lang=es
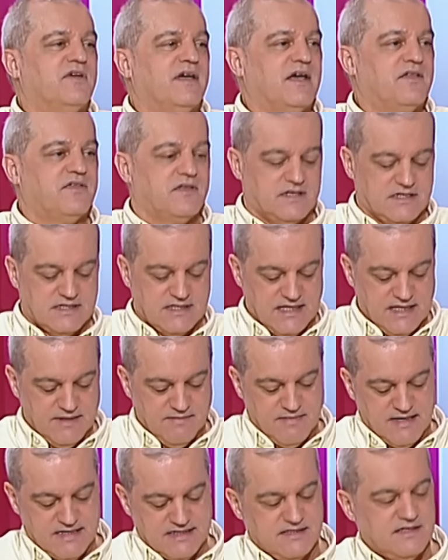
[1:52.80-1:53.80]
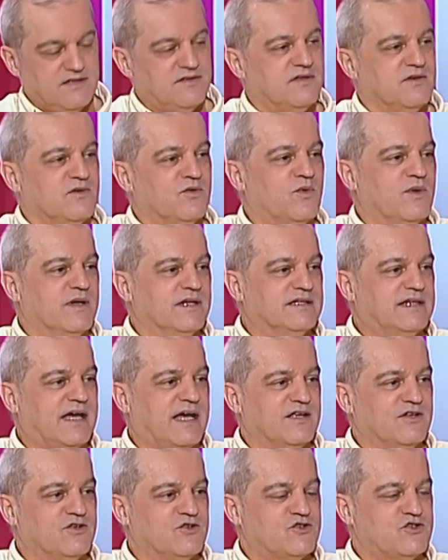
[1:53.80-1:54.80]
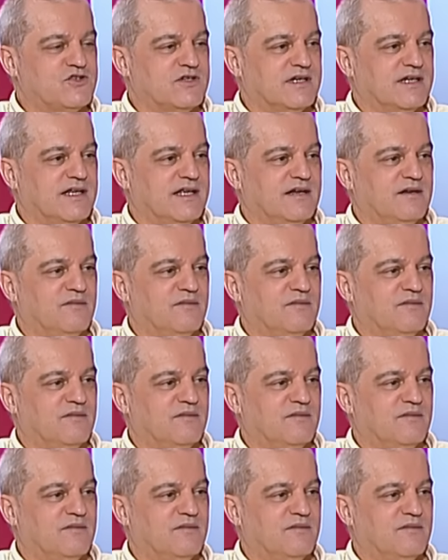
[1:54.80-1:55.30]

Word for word: haces de más de 50 años en el